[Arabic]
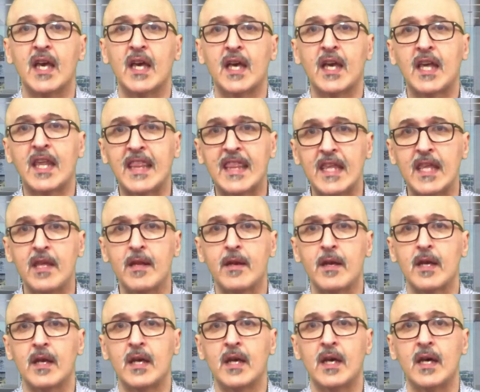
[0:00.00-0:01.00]

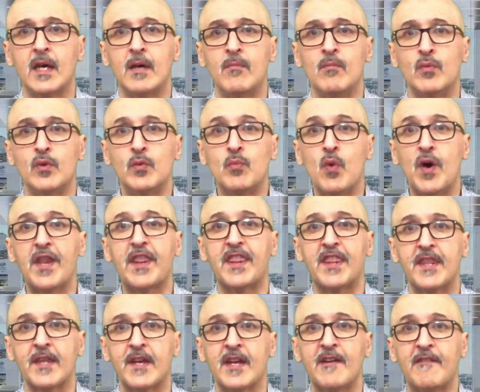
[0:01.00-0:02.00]
كثير
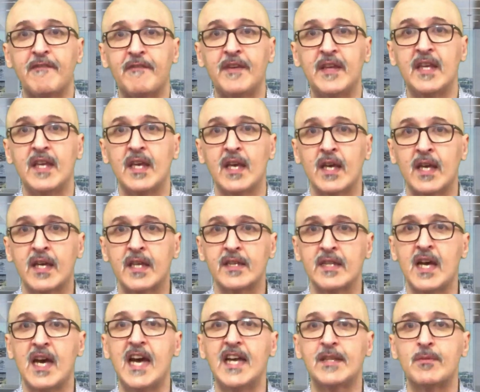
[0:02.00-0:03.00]
مؤثره في
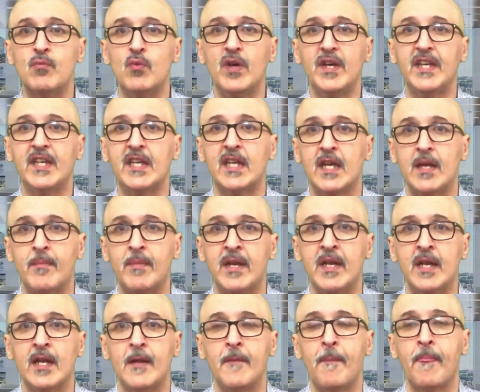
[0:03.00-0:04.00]
قطاعات معينه
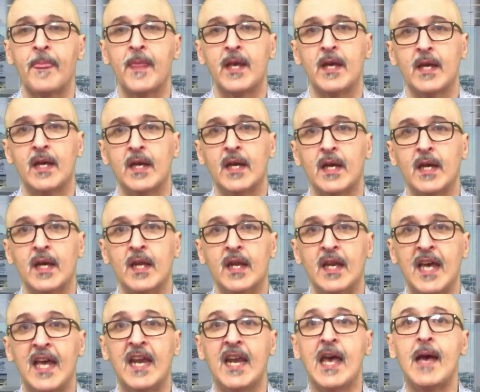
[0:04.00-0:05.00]
من
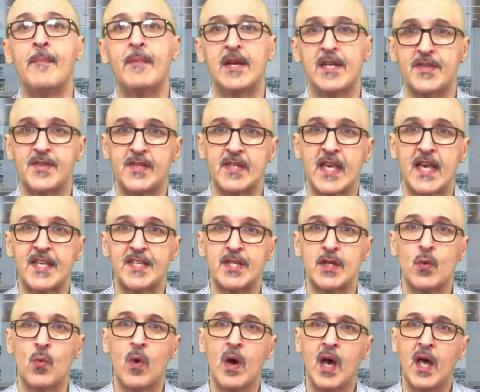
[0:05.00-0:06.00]
العمل
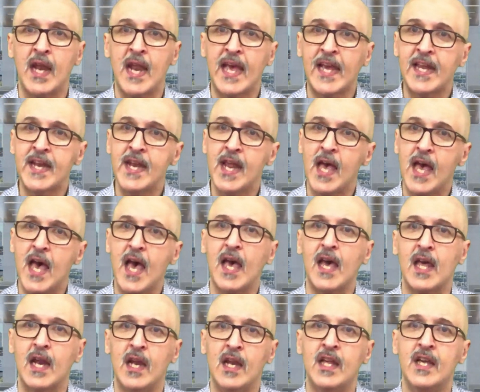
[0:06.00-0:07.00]
السياسي ولكنها
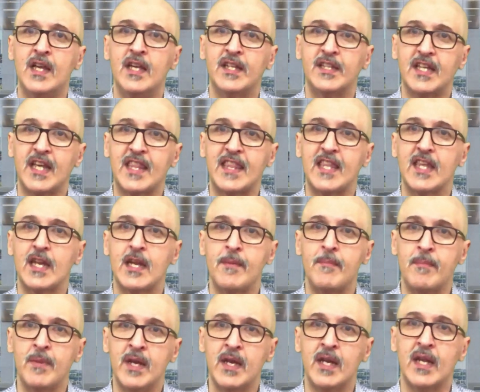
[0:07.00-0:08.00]
اقل تاثيرا
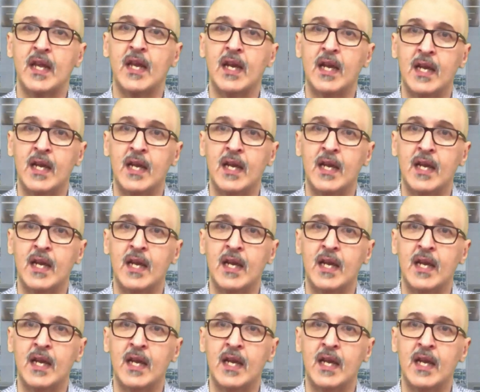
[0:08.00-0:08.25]
من